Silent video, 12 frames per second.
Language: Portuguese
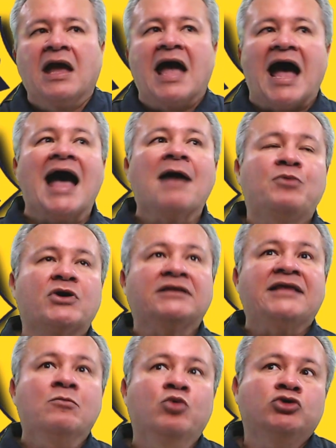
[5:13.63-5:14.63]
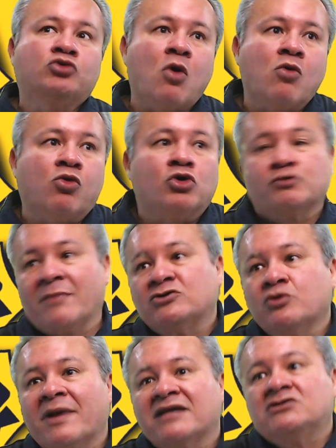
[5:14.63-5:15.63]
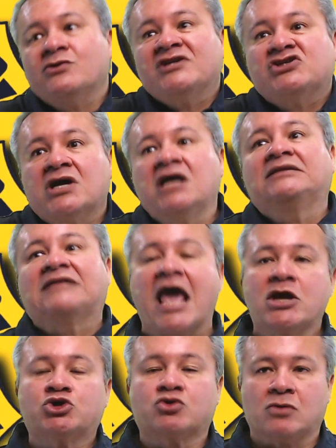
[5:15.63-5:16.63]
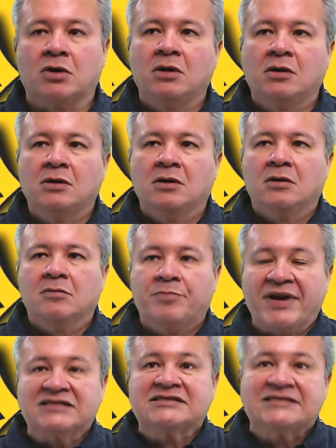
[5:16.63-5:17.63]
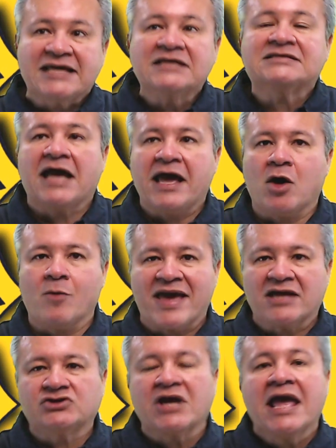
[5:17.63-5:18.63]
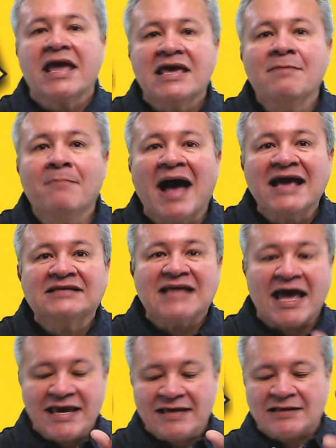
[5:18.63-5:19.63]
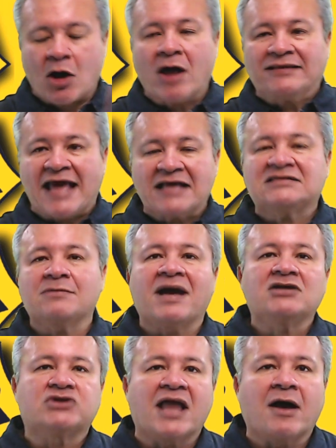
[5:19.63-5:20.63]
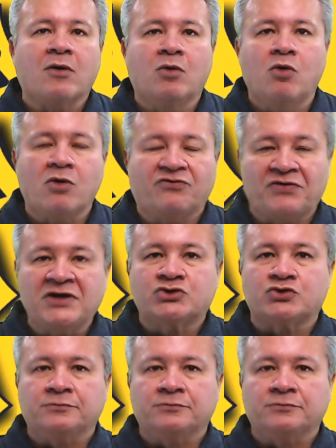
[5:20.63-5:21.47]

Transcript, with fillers: ah, porque tem muito concurso, mas o Brasil é gigantesco. Precisa realmente. E mais ainda, ó, desce mais lá o ofício,